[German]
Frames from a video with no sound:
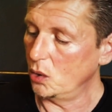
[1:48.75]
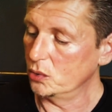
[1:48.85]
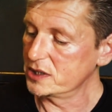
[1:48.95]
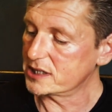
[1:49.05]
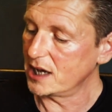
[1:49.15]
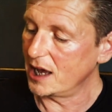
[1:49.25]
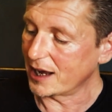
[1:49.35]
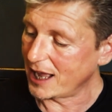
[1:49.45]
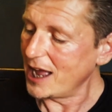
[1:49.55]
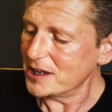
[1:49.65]
unser
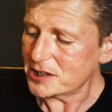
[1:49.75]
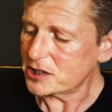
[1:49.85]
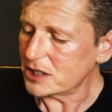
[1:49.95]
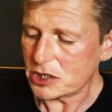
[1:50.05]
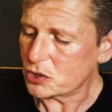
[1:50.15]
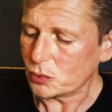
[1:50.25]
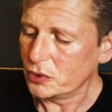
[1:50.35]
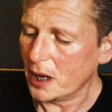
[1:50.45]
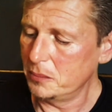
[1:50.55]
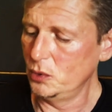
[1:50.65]
Geist ist
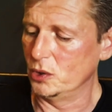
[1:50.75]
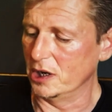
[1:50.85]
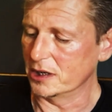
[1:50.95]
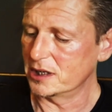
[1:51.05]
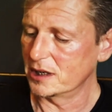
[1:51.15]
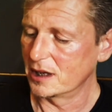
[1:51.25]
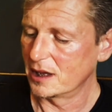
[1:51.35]
unermüdlich.